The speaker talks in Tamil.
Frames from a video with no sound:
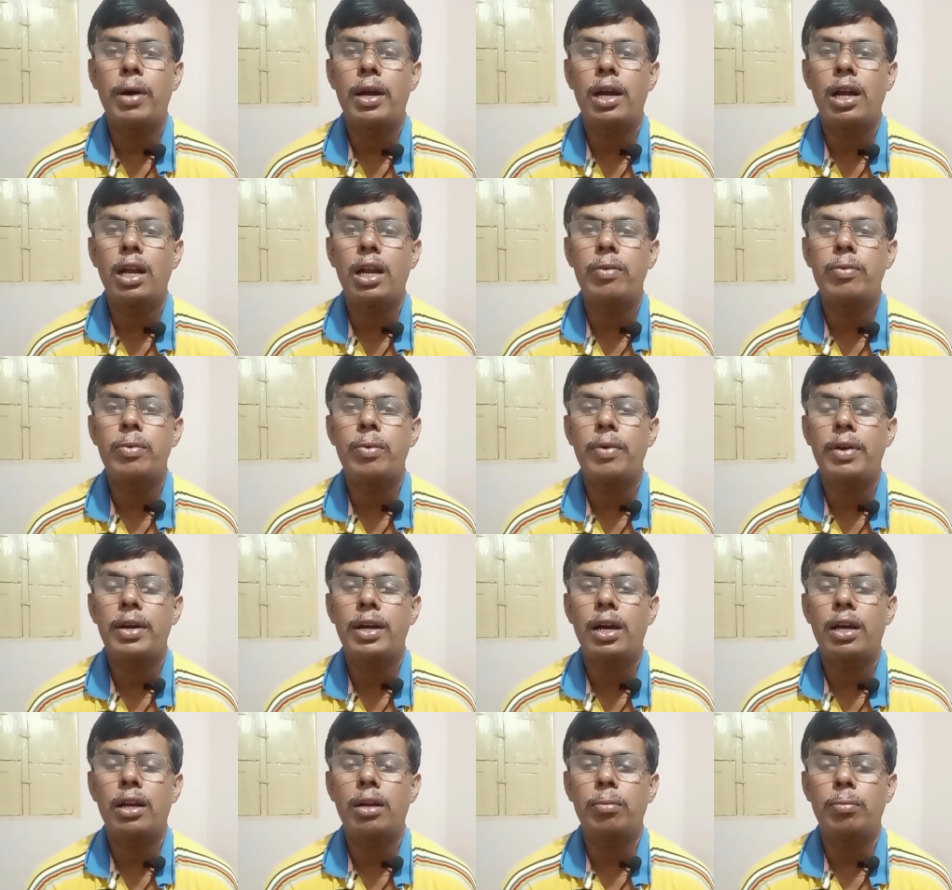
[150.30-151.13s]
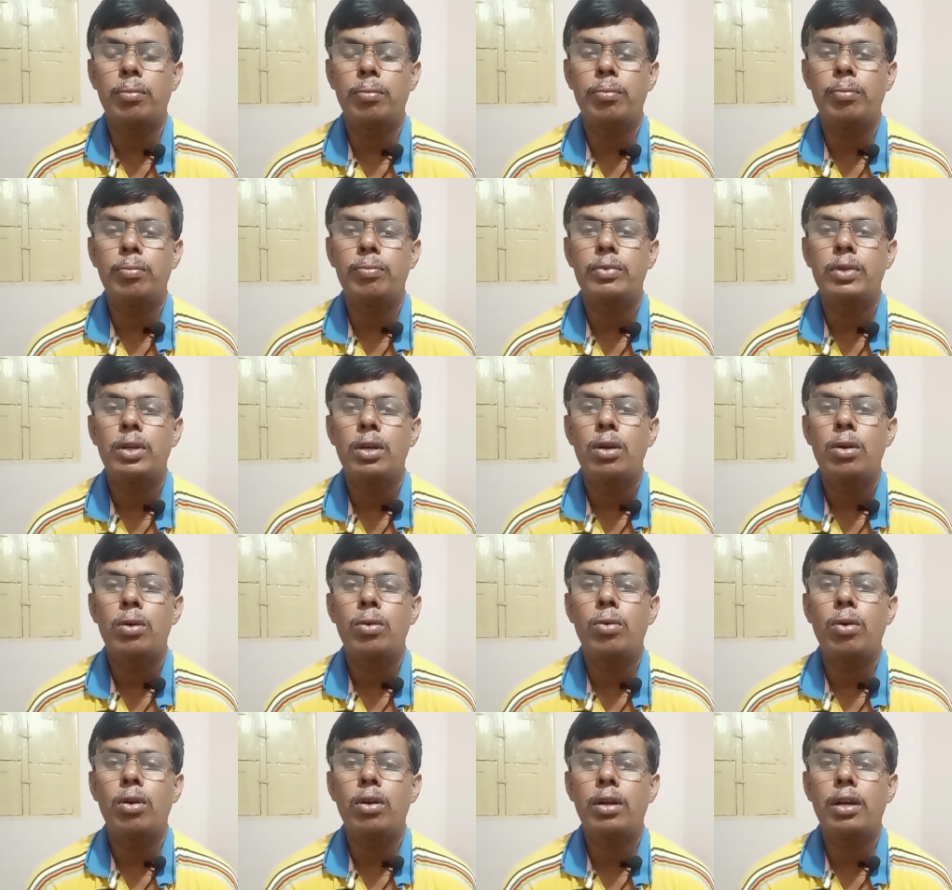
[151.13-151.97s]
மரண விவகாரம்
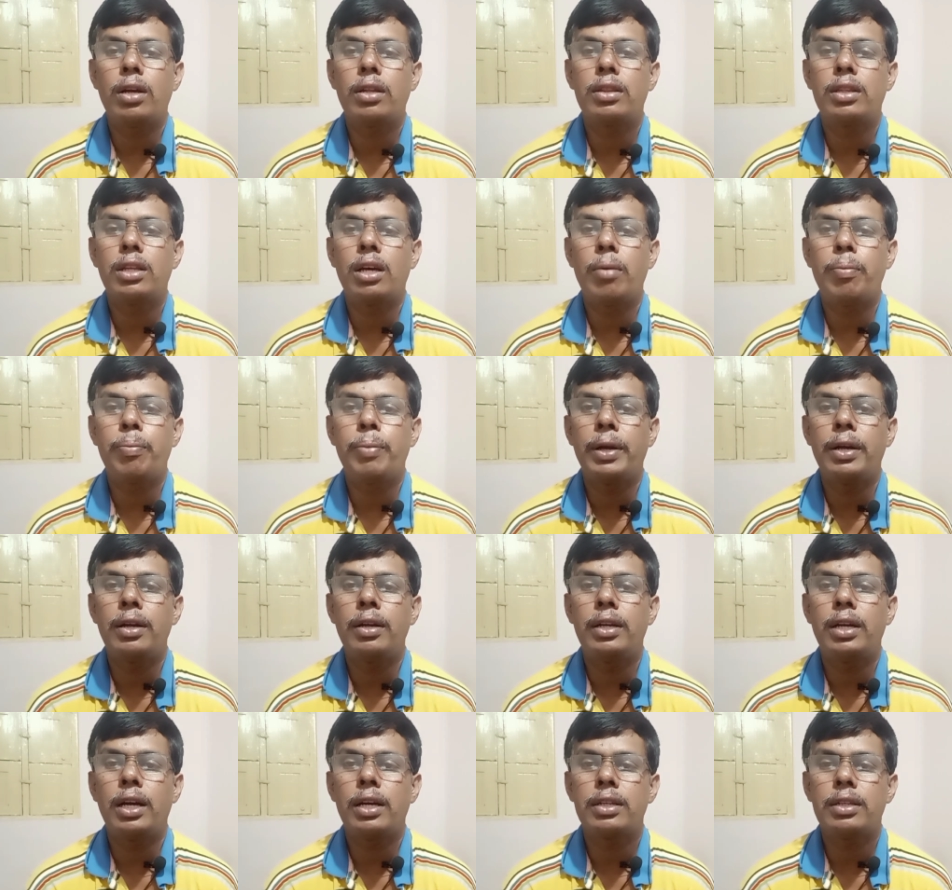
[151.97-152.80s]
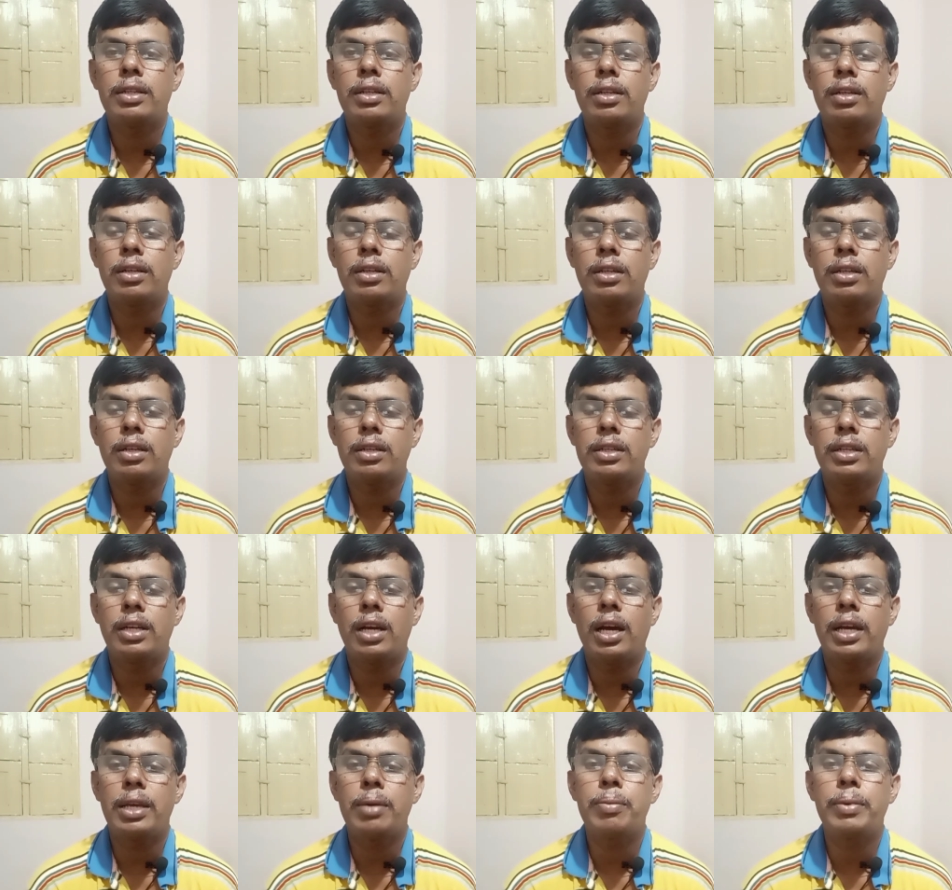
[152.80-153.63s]
கொல்கத்தா பெண் டாக்டருக்கு
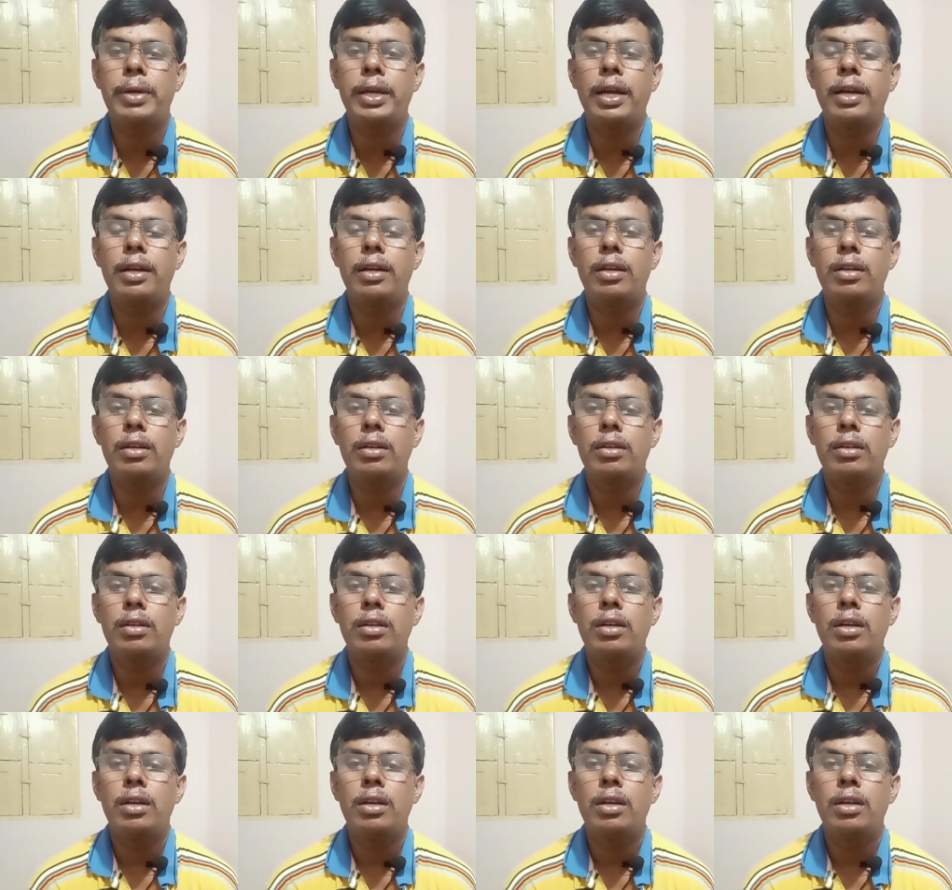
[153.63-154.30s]
நியாயம் கேட்டு